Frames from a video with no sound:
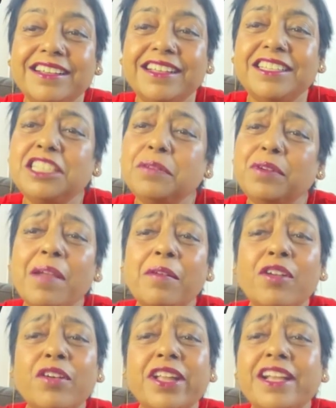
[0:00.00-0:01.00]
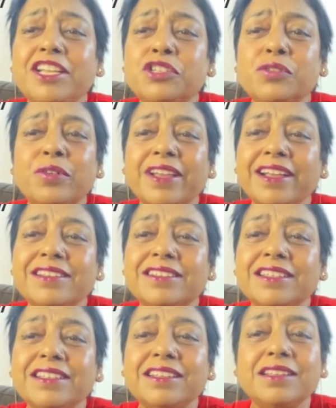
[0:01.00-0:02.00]
জীবনে আমার অনেক কিছু হয়ে
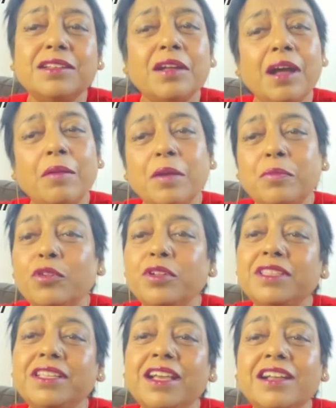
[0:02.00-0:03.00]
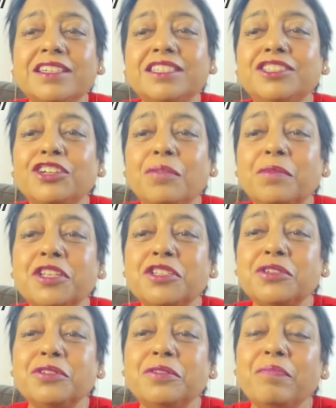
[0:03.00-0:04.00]
গেছে আমার পুরো ইতিহাসই সব
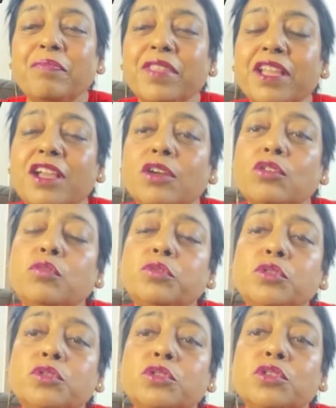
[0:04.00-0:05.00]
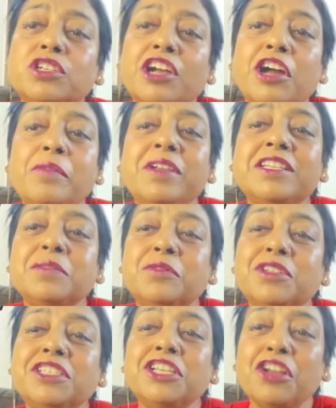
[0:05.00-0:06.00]
কিছু খুব সুস্থ স্বাভাবিক
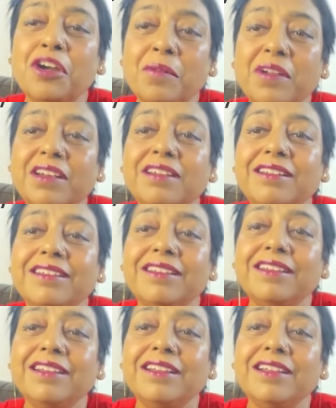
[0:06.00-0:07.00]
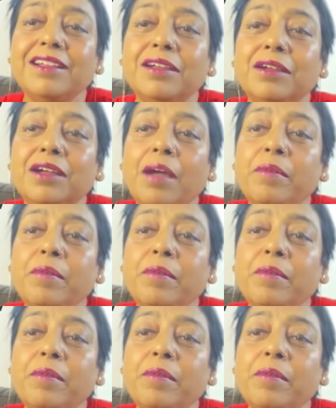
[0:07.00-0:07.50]
জীবন ছিল আমার আমি